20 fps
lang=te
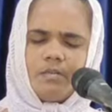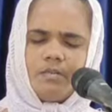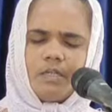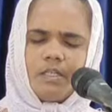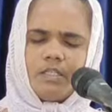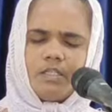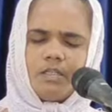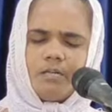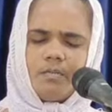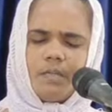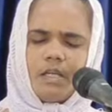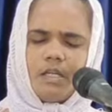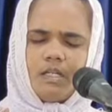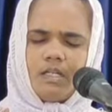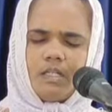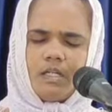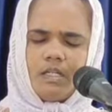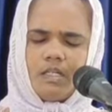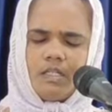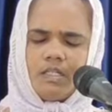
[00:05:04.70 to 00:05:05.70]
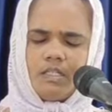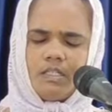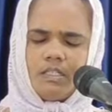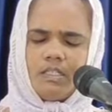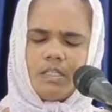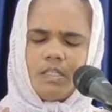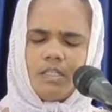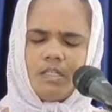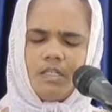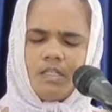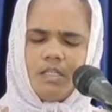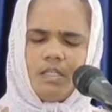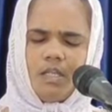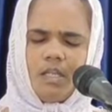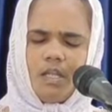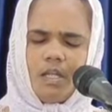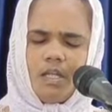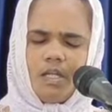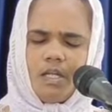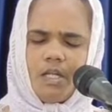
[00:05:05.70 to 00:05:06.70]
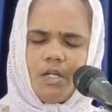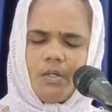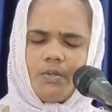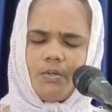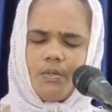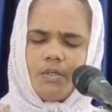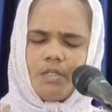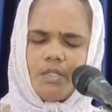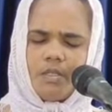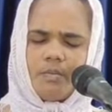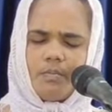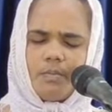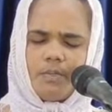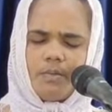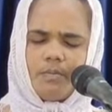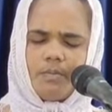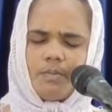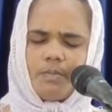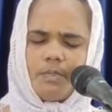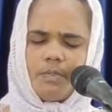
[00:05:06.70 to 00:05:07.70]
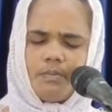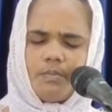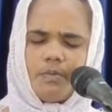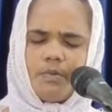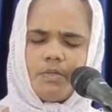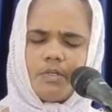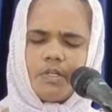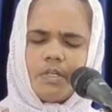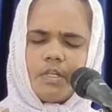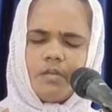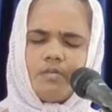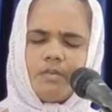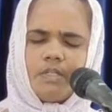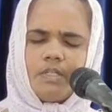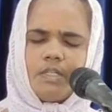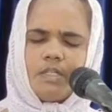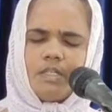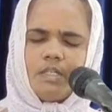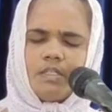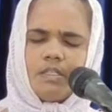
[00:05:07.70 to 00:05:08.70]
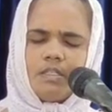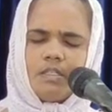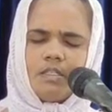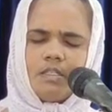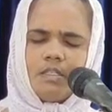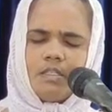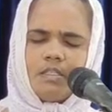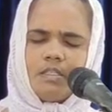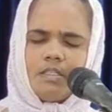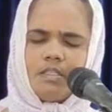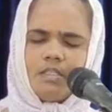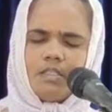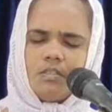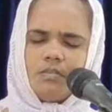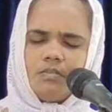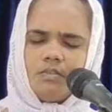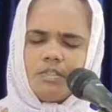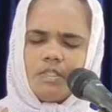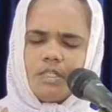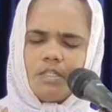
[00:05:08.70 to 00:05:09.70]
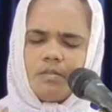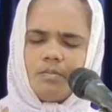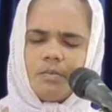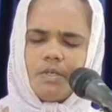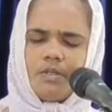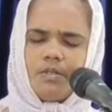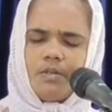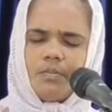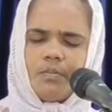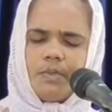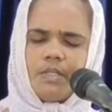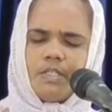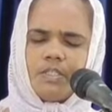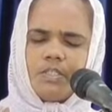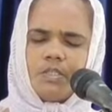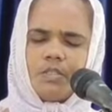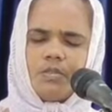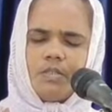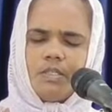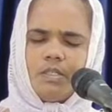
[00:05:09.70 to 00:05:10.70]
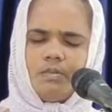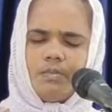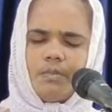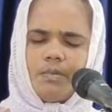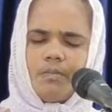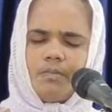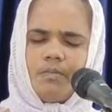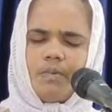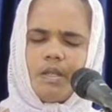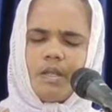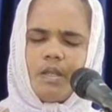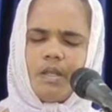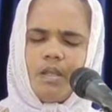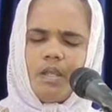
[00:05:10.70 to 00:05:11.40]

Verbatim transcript: మీరు మాతో మాట్లాడండి తండ్రి నా నోటికి ప్రభ మీరు బోరగా ఉండండి తండ్రి నన్ను సులువుచాటు మరుగుపరుచుకొని ప్రభా